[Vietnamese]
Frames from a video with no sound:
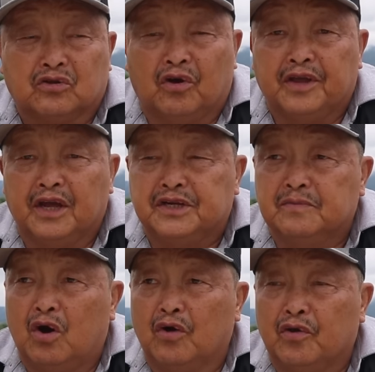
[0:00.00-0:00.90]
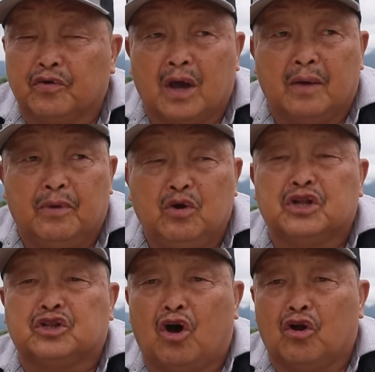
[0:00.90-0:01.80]
tao tao nhẹ chúng mua nhung giờ muốn
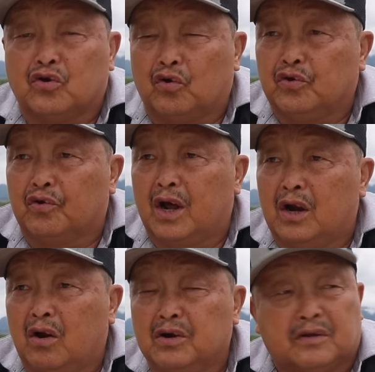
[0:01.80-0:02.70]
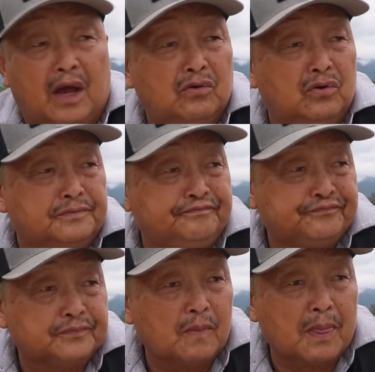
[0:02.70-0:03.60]
to là đôi nhung nào lo lịch tài u
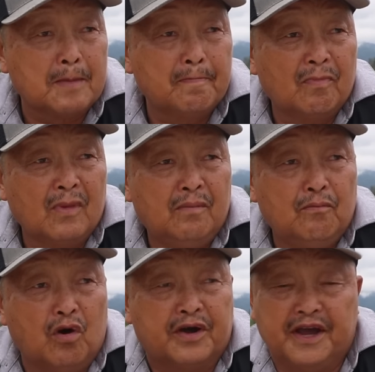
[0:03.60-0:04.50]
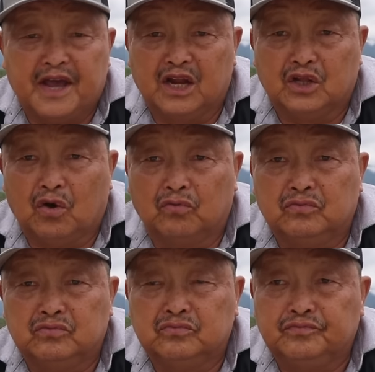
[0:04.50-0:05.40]
mua cái gia đình
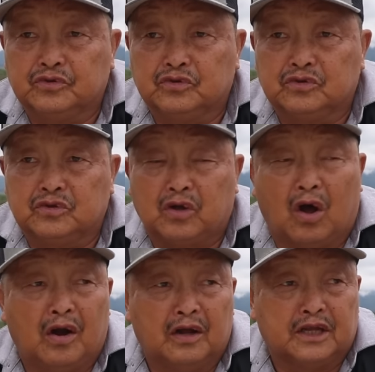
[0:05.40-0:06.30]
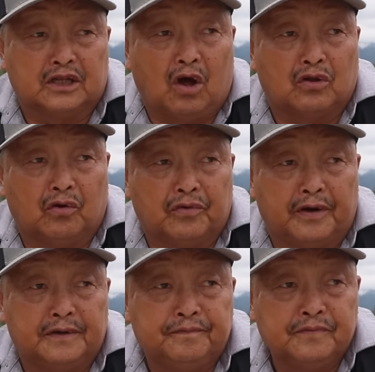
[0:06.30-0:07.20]
đông to là tiền toàn đông
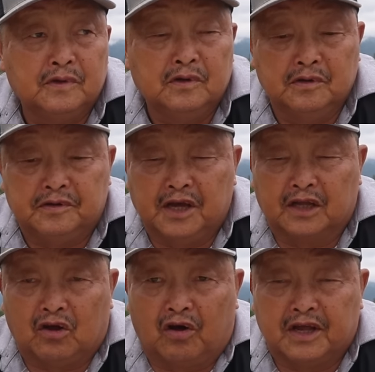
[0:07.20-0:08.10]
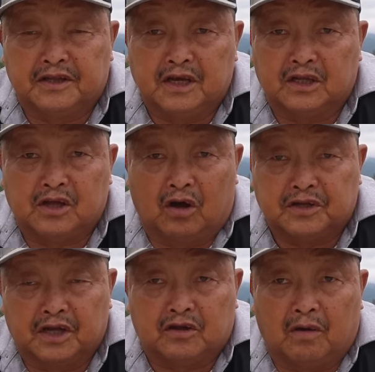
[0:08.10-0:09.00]
nó tiết tỏ thì tiết tỏ
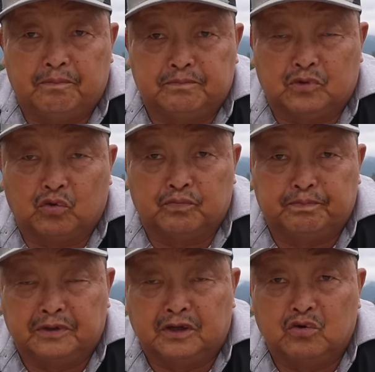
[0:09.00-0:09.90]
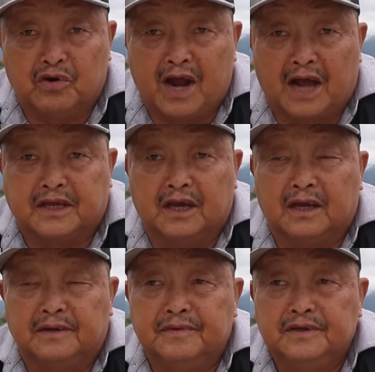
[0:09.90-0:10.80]
tiết tỏ tu từ luôn đa
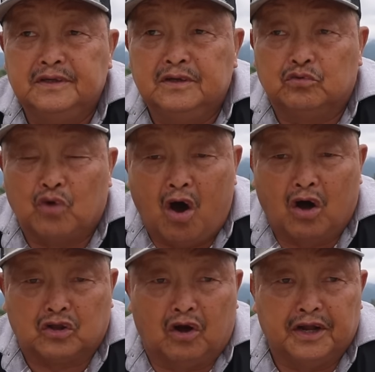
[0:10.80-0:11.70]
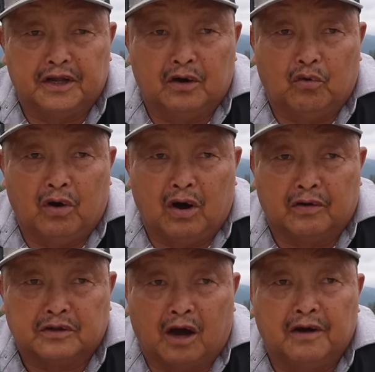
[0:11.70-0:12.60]
chị có ở tàu này đâu
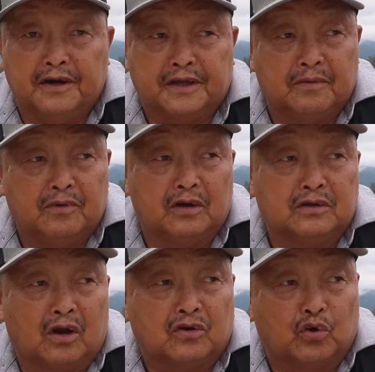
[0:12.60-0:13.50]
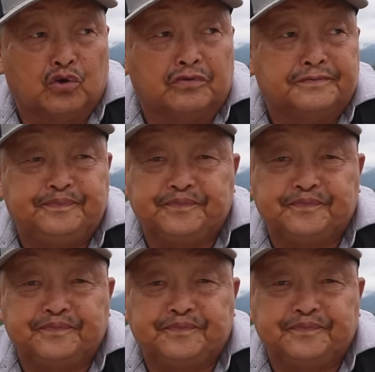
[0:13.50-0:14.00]
wow tàu này chỉ mới cho tròn dùng